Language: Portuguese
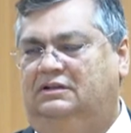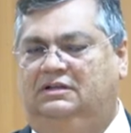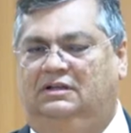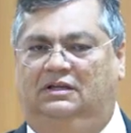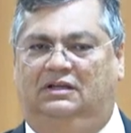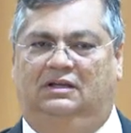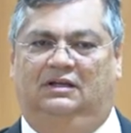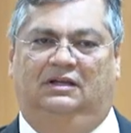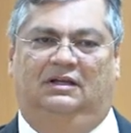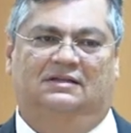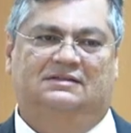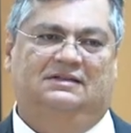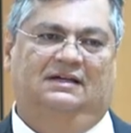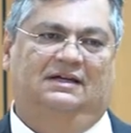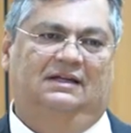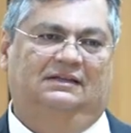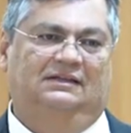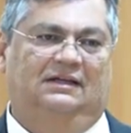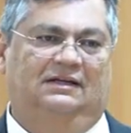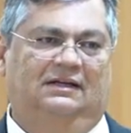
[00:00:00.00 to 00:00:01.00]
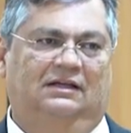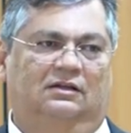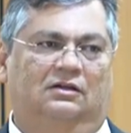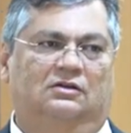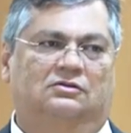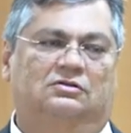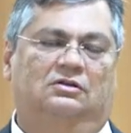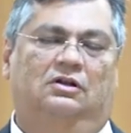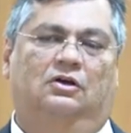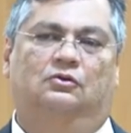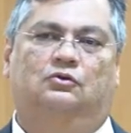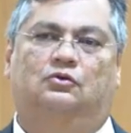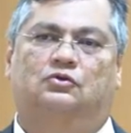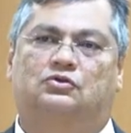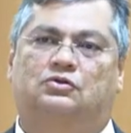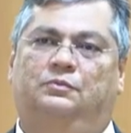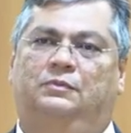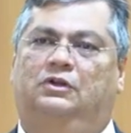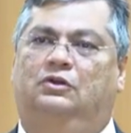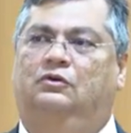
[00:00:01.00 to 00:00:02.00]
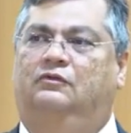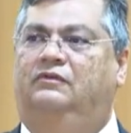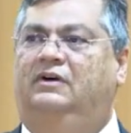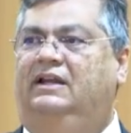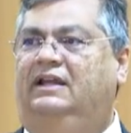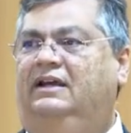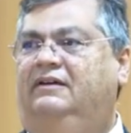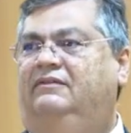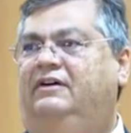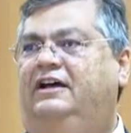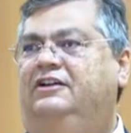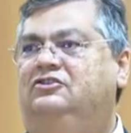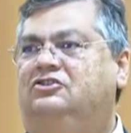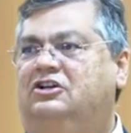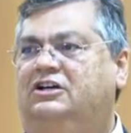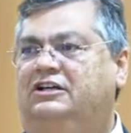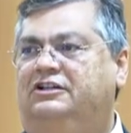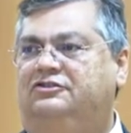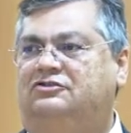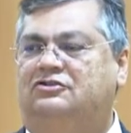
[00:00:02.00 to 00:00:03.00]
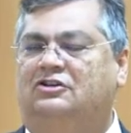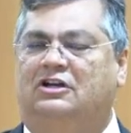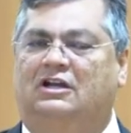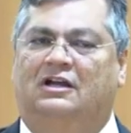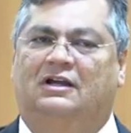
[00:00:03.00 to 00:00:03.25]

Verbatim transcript: que a Secretaria Nacional do Consumidor vai levar adiante,